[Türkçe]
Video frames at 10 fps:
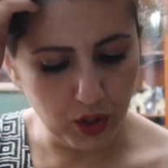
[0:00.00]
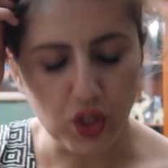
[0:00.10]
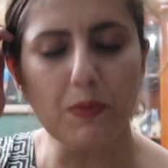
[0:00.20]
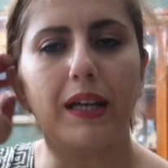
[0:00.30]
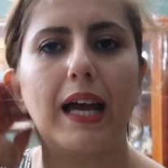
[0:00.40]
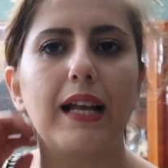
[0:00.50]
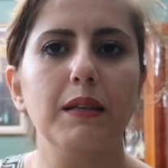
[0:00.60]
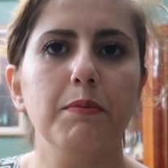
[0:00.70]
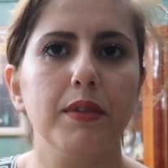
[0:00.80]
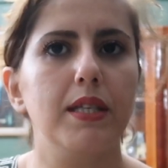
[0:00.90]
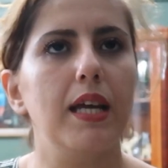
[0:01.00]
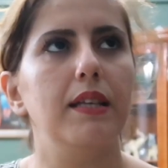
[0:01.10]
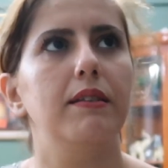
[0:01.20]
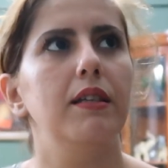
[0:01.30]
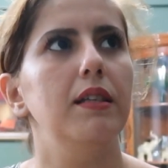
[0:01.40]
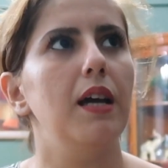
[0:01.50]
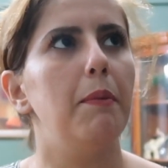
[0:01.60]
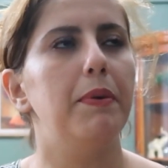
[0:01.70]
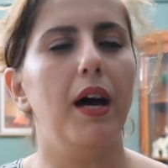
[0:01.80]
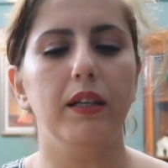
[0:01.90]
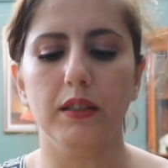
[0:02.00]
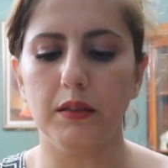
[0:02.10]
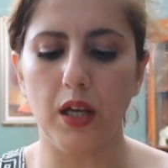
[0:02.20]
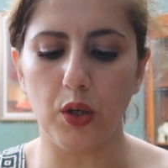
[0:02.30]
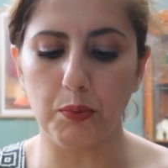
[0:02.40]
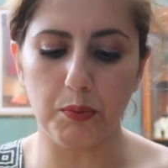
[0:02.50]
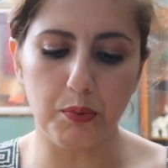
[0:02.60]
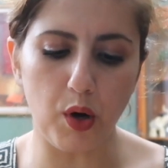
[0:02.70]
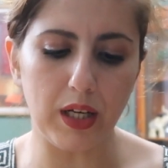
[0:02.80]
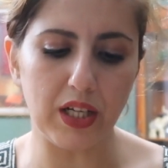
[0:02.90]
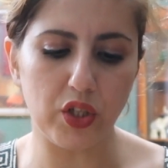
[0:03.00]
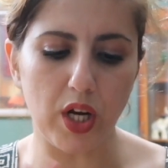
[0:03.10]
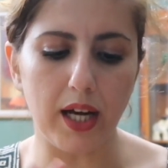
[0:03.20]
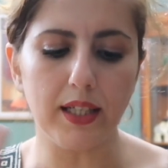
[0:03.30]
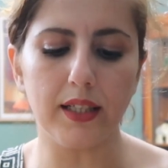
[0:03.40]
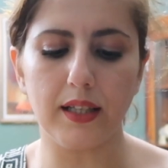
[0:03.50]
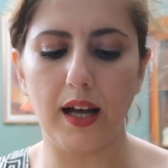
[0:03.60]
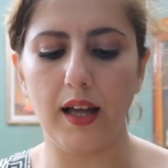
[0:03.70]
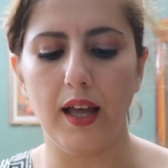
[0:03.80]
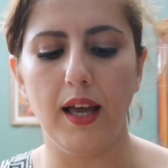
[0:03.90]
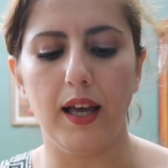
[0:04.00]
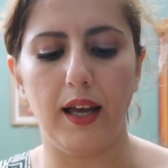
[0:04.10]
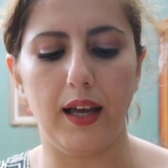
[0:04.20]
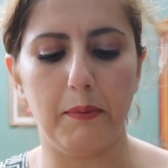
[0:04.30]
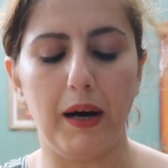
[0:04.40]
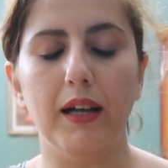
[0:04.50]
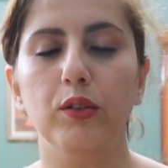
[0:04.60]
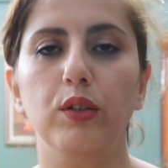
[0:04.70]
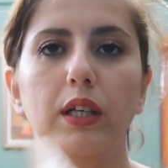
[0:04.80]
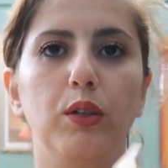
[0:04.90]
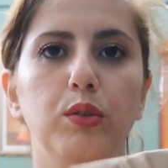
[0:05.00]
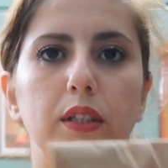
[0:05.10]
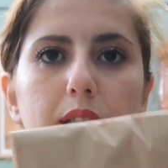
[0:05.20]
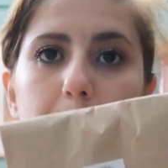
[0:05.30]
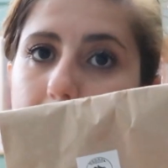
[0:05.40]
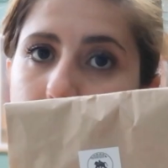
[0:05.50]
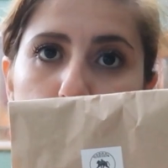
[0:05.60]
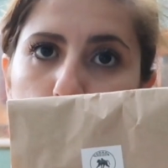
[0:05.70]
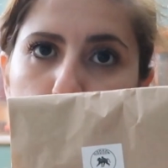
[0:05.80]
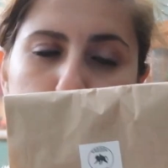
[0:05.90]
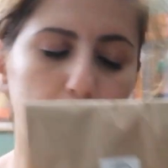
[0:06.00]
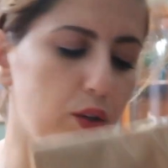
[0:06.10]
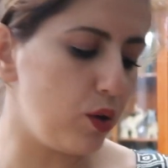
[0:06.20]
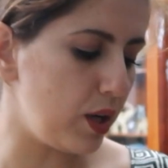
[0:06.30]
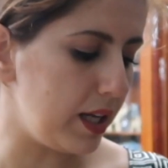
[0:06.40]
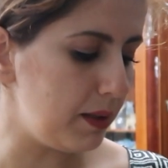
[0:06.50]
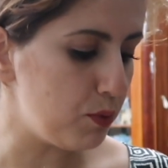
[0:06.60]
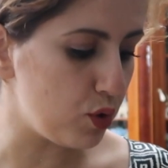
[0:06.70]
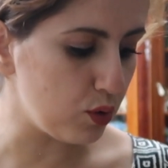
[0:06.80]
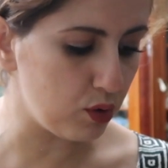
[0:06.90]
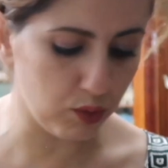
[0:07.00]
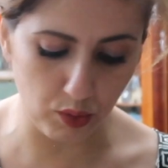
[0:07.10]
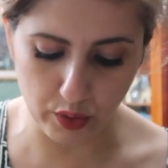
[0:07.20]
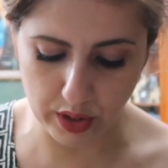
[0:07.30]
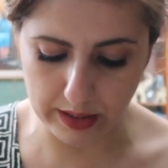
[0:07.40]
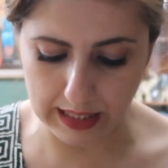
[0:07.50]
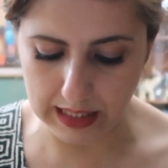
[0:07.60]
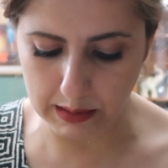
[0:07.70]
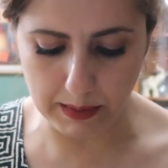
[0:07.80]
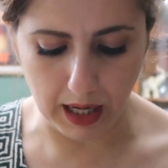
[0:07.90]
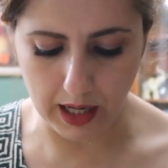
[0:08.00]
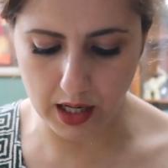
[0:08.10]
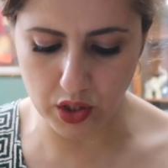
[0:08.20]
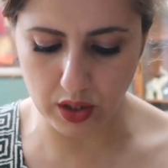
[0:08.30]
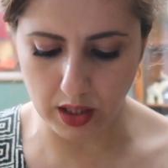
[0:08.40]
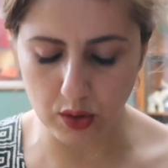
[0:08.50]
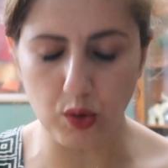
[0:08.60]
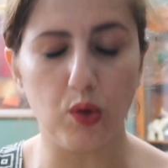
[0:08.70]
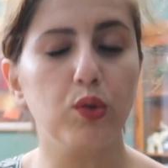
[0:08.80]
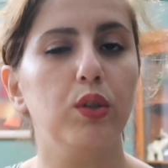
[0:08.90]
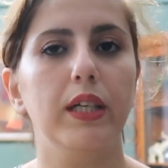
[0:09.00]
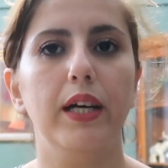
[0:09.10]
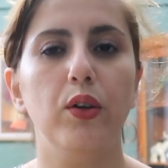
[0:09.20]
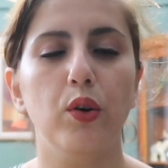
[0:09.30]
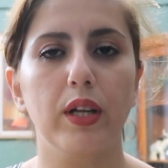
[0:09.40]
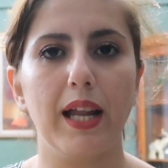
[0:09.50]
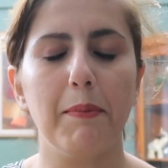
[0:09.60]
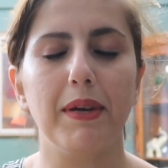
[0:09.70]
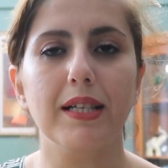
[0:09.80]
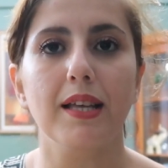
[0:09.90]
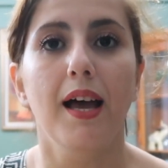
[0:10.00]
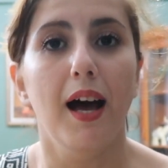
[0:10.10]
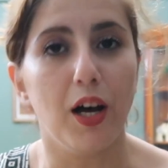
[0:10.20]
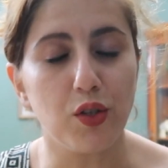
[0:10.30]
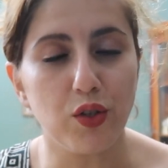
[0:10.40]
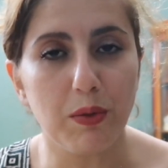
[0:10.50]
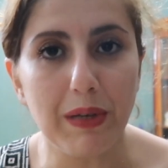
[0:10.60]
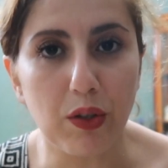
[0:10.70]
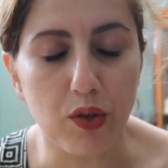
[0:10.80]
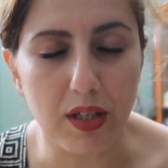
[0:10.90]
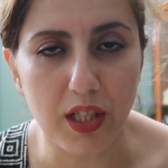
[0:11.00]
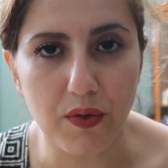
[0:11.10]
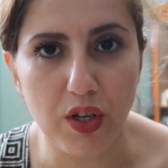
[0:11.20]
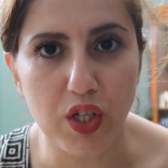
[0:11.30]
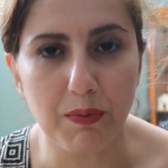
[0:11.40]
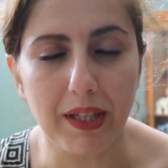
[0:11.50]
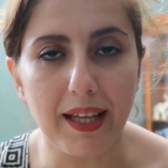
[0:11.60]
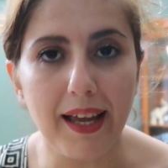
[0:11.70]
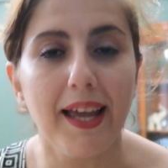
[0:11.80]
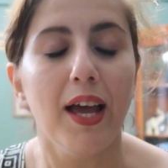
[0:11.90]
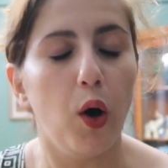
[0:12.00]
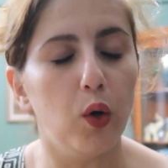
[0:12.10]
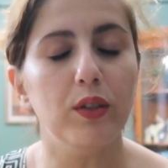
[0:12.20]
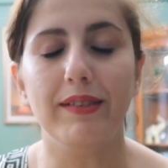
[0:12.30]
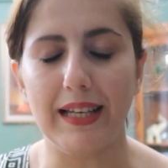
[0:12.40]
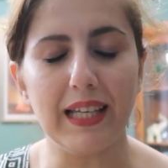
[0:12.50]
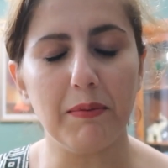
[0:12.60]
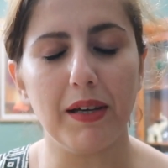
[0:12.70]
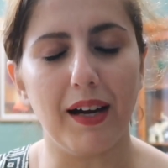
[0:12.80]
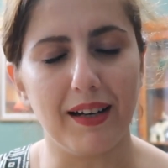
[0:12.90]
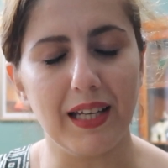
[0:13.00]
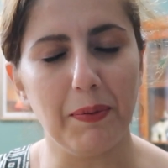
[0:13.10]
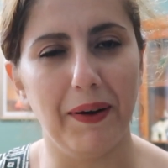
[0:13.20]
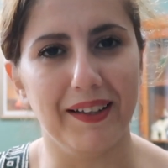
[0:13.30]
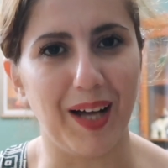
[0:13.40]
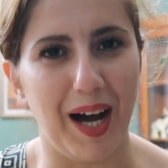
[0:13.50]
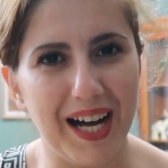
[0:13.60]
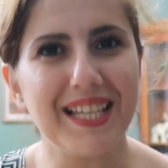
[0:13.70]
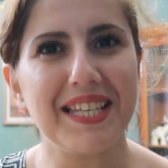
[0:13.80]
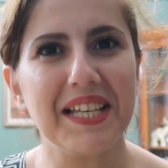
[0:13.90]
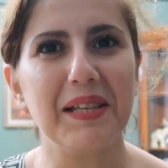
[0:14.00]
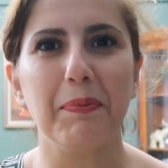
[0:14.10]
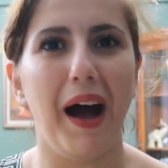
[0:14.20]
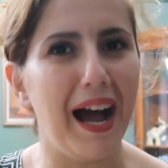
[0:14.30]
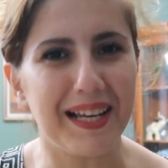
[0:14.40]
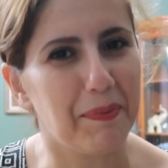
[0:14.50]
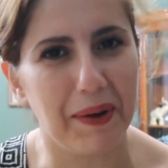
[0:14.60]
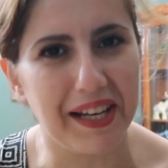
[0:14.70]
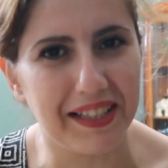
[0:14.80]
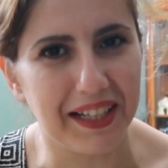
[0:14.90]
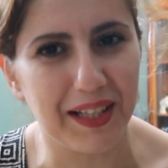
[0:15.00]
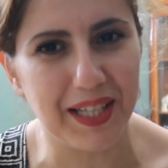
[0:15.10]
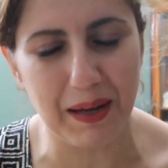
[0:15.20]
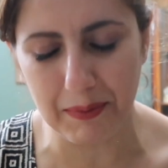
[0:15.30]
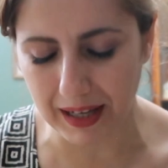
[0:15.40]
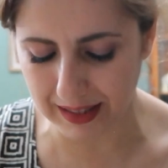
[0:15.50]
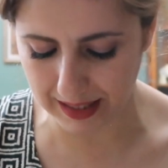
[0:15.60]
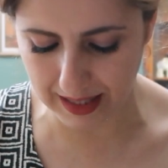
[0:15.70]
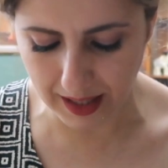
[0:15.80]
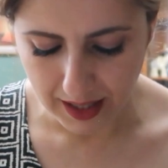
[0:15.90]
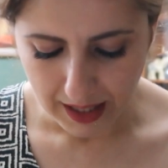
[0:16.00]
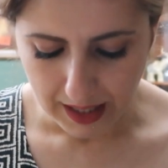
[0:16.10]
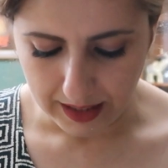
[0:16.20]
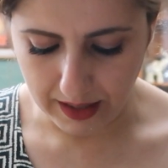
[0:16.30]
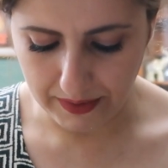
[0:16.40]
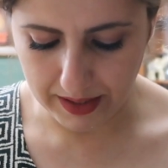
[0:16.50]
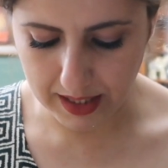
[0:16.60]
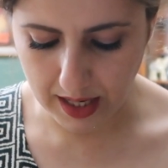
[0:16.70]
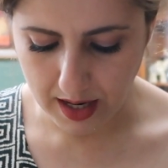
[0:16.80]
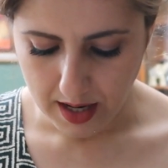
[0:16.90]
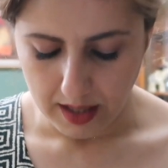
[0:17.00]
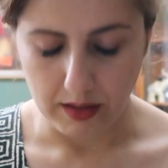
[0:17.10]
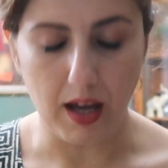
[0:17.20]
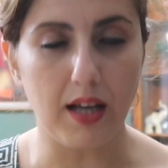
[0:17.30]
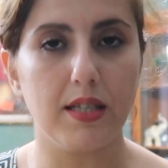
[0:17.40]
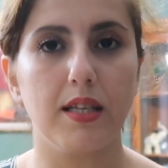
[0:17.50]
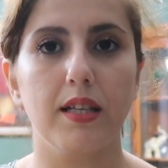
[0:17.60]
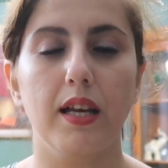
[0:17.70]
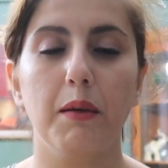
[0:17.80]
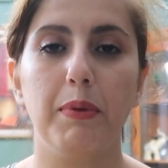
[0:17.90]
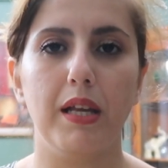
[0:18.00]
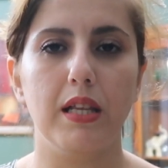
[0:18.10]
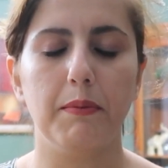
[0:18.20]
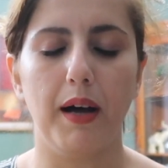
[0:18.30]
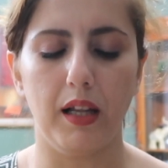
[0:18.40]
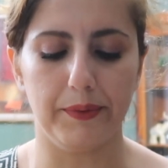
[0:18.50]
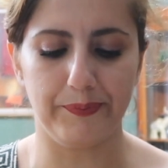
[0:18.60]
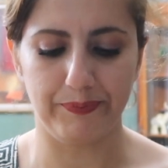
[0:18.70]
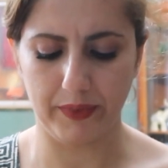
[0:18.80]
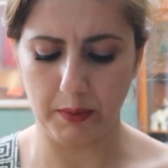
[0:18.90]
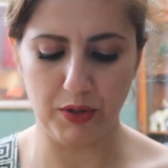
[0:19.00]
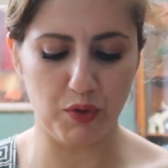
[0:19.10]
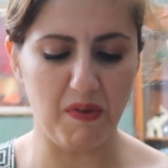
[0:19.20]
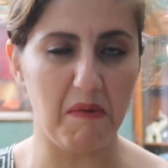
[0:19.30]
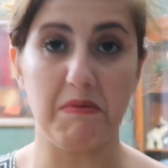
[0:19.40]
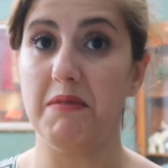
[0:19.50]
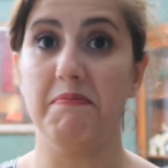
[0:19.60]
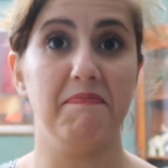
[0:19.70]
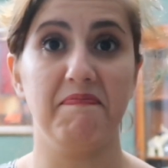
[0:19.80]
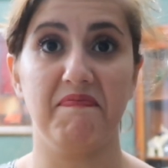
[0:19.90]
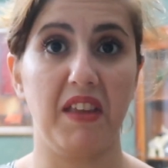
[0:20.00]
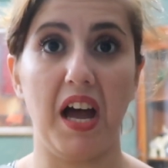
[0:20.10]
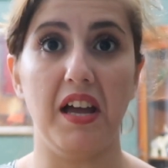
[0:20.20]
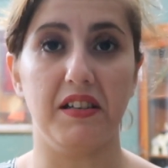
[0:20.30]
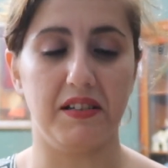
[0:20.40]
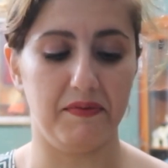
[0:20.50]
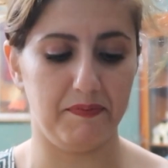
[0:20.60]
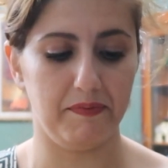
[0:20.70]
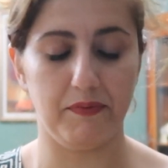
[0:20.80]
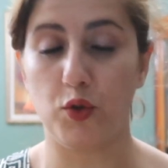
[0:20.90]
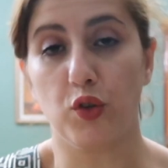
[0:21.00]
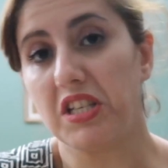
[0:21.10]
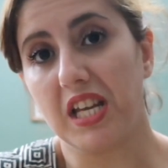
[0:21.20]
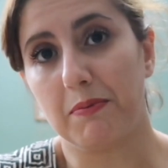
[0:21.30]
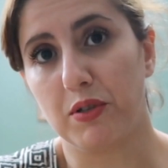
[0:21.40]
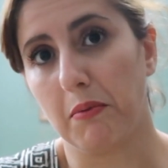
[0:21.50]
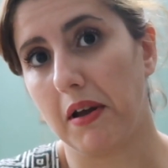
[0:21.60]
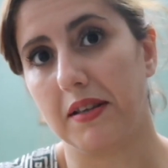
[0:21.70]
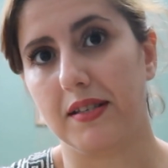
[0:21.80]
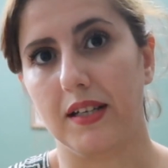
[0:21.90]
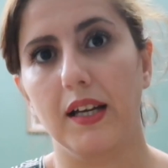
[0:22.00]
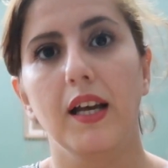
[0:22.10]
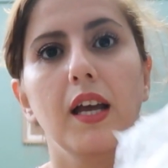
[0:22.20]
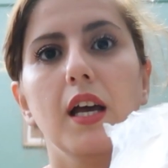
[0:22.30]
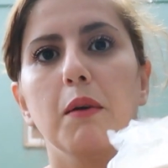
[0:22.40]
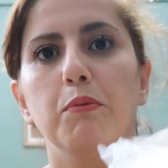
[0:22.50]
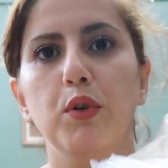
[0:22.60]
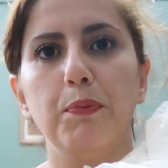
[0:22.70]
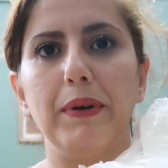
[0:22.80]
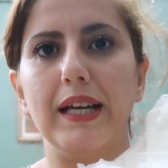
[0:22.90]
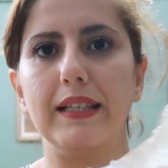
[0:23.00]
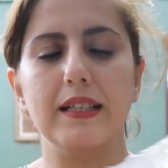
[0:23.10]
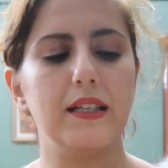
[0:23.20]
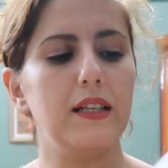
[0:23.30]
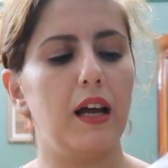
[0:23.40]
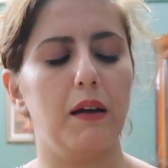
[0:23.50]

bu yaşıma geldim zeytin yaprağının böyle çay ya da e, baharat olarak kullanılabildiğini Gülçin'den öğrendim. Çünkü Gülçin deli gibi araştıran, sorgulayan, öğrenen bir kız. Az önce Migros alışverişimde de onu deli gibi arayıp taciz edip hangi peynir alacağım ben diye nefese taciz ederek peynirimi aldım. Pişman mıyım? Hayır. Çünkü yine yapacağım aynısını. Bu peynirin...